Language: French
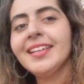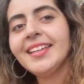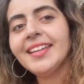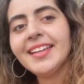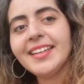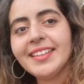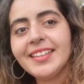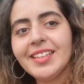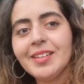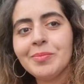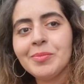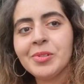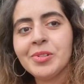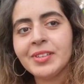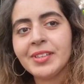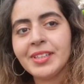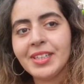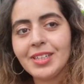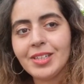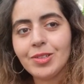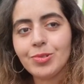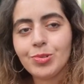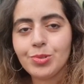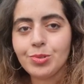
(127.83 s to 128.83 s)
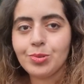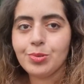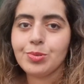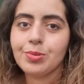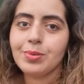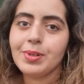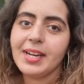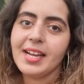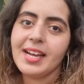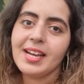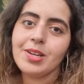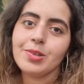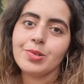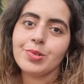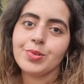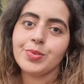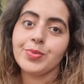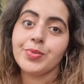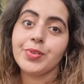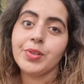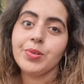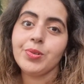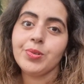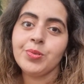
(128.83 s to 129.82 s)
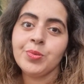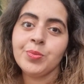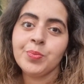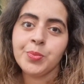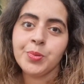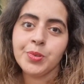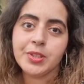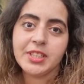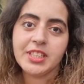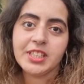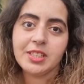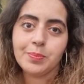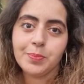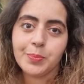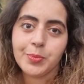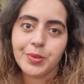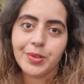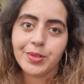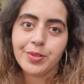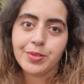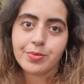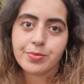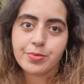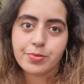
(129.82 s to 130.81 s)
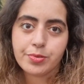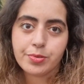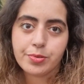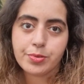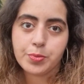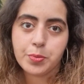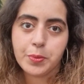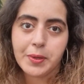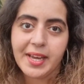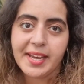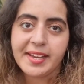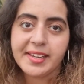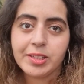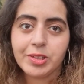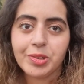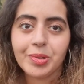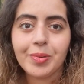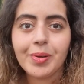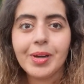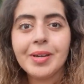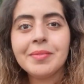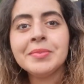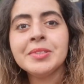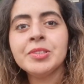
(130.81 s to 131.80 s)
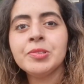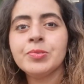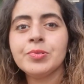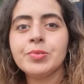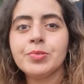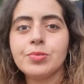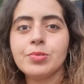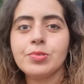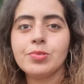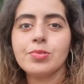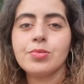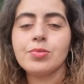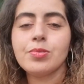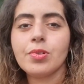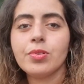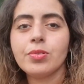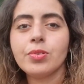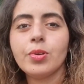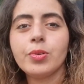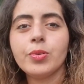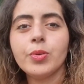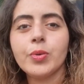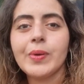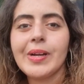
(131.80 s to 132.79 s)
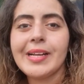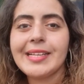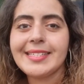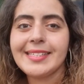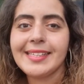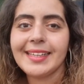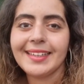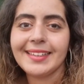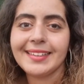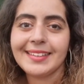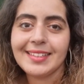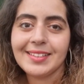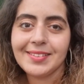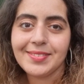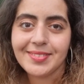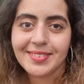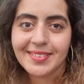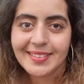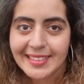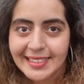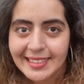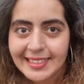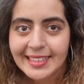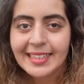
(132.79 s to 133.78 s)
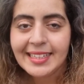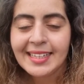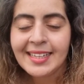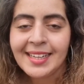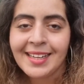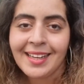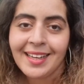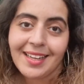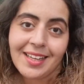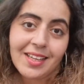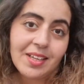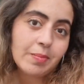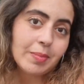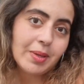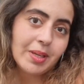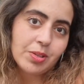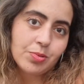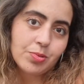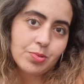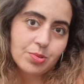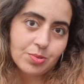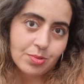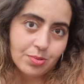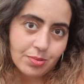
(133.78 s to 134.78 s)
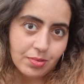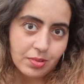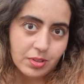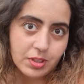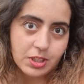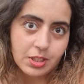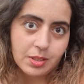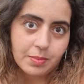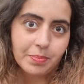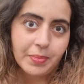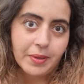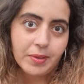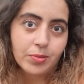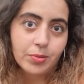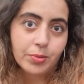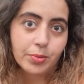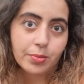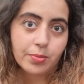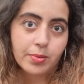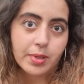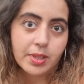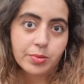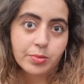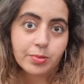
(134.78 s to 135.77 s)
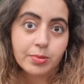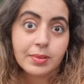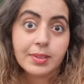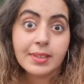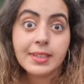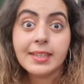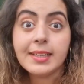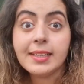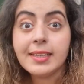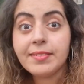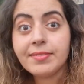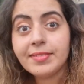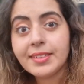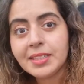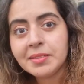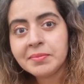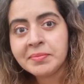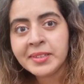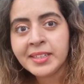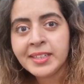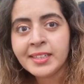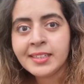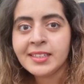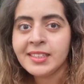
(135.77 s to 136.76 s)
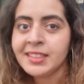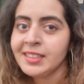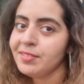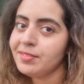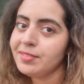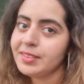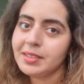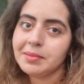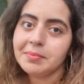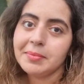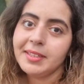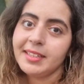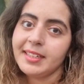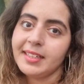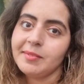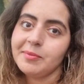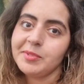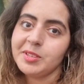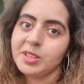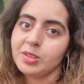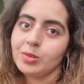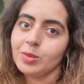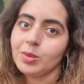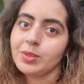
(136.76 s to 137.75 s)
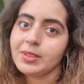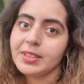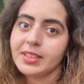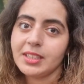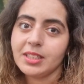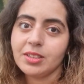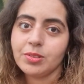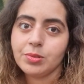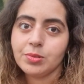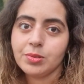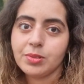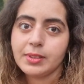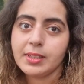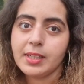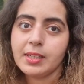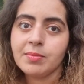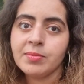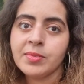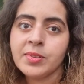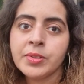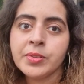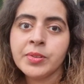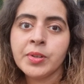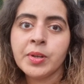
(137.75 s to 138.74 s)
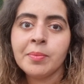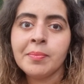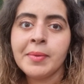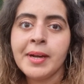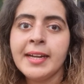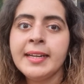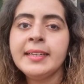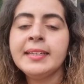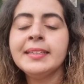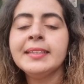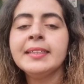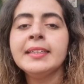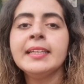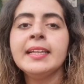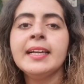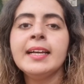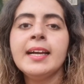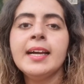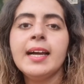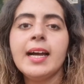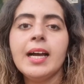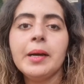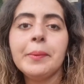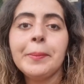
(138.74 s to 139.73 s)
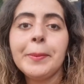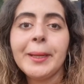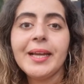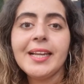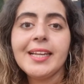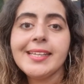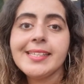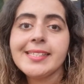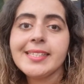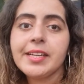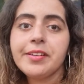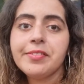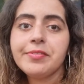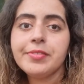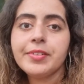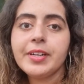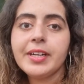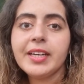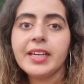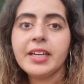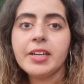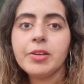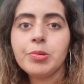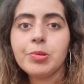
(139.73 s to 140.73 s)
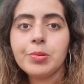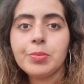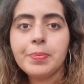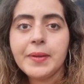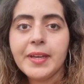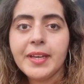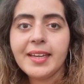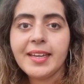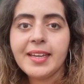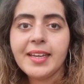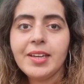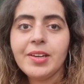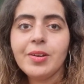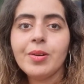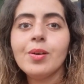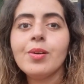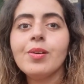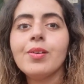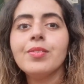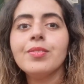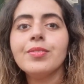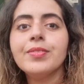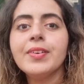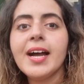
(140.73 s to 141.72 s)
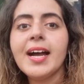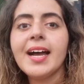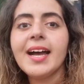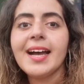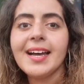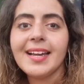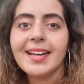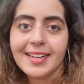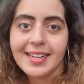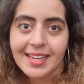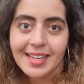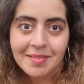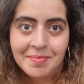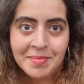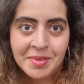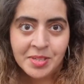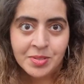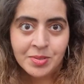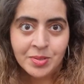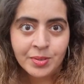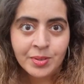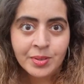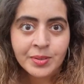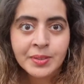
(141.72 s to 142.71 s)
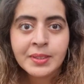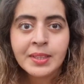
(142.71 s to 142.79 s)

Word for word: y a des montées, du coup là je fais une petite pause, je suis à 3 minutes du centre de loisirs des filles et bien sûr, j'ai pas le droit de les filmer ni filmer la maison, ce qui est totalement normal. Après les avoir récupérés, on va à la maison